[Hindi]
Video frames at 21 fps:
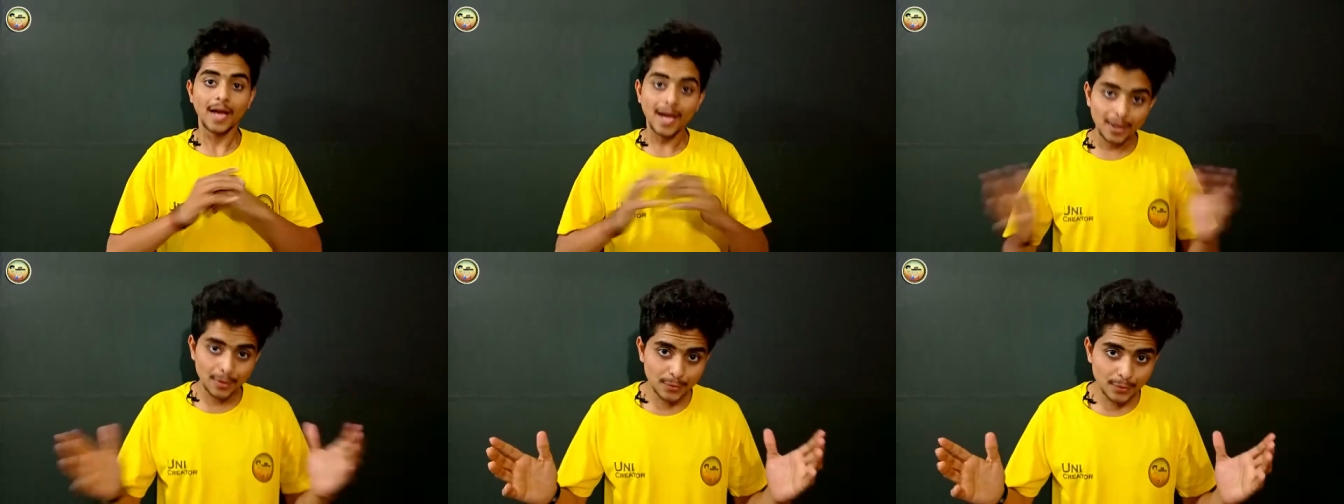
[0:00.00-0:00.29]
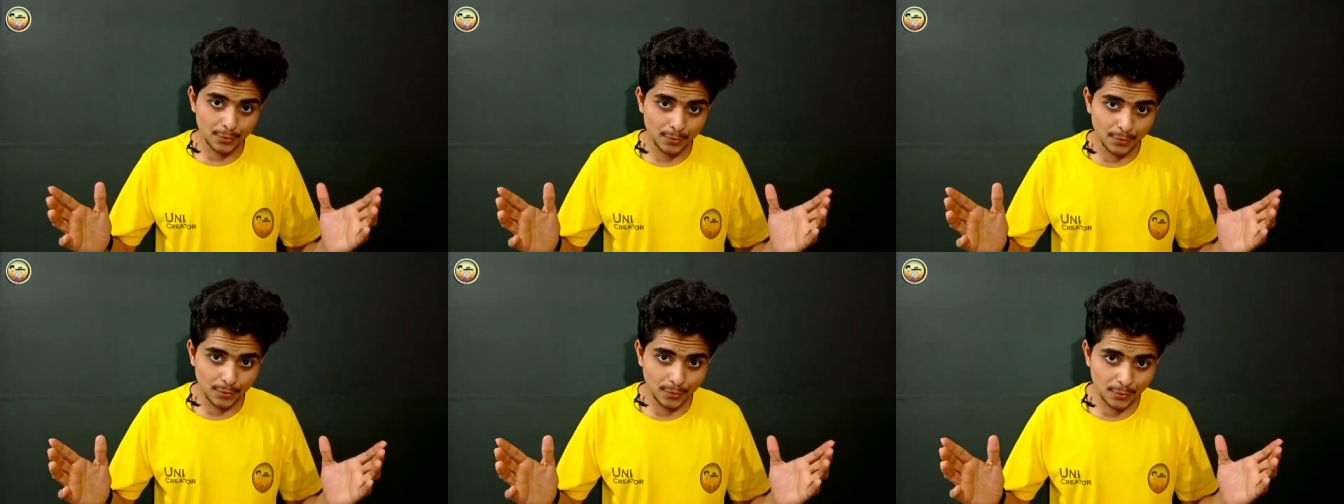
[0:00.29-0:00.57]

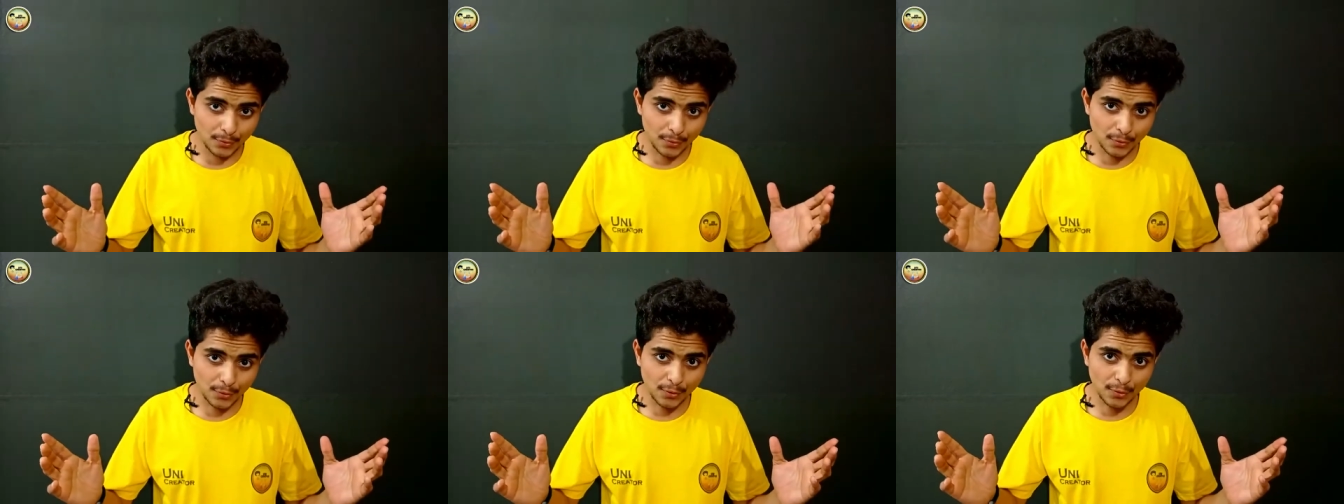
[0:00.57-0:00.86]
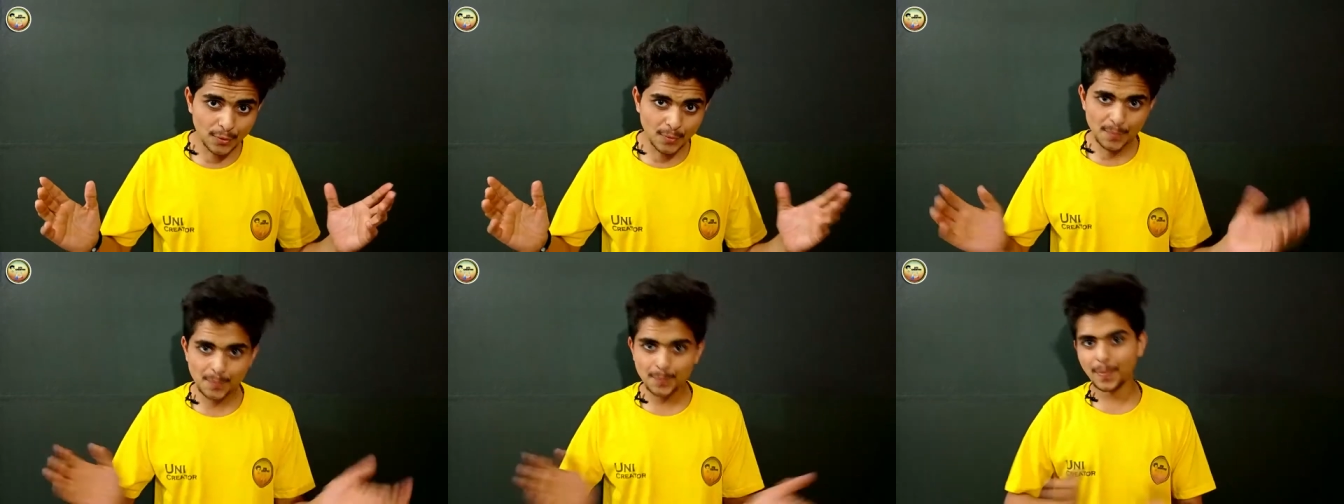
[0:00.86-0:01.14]

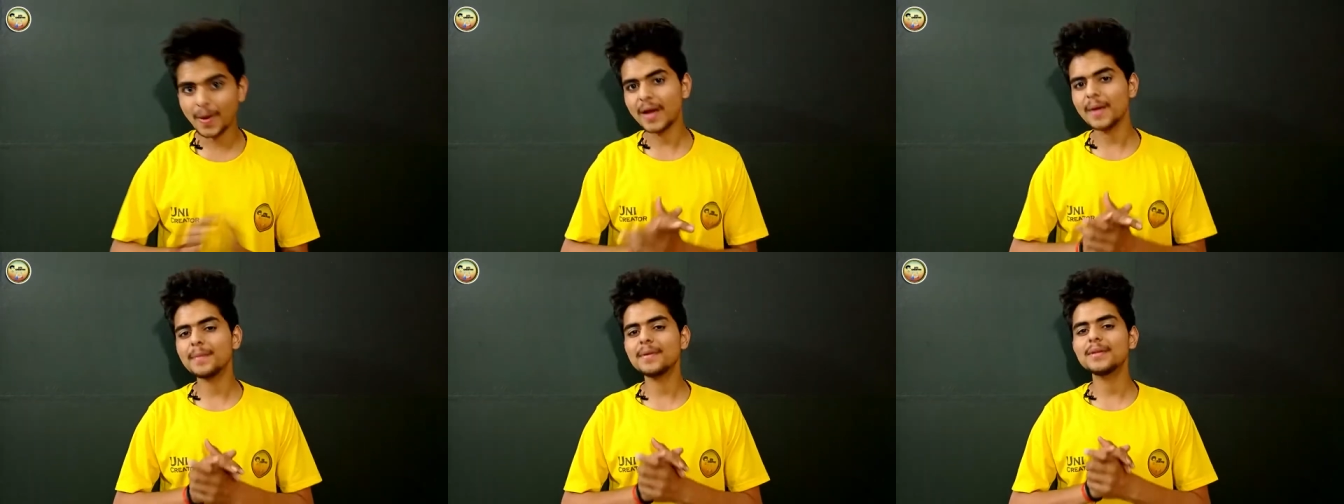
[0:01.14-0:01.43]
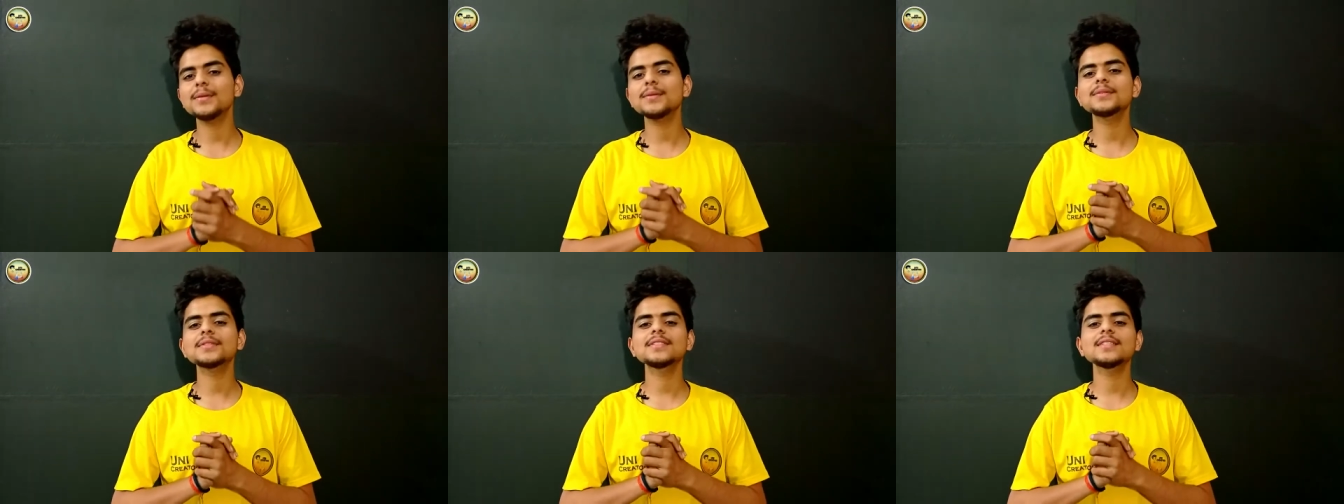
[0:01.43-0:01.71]
हेलो भाई
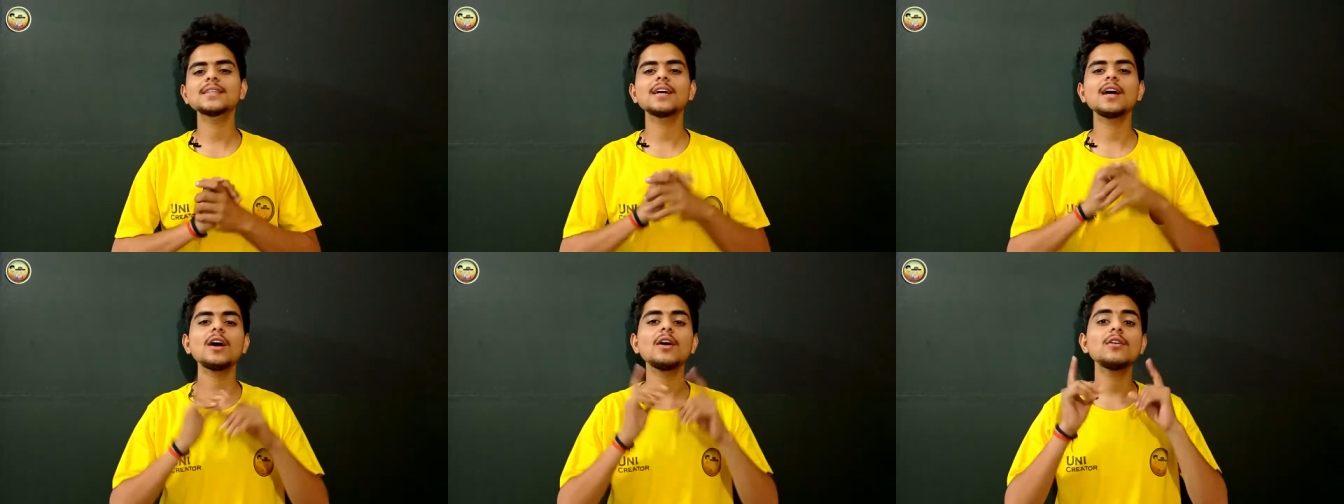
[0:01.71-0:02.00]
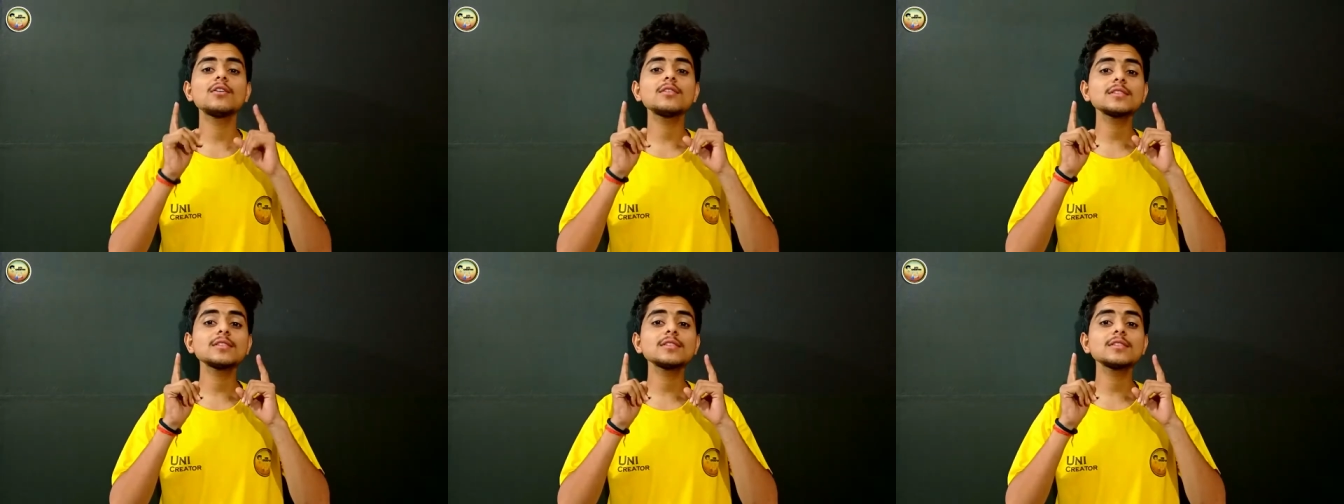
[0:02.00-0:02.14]
बंधु सखा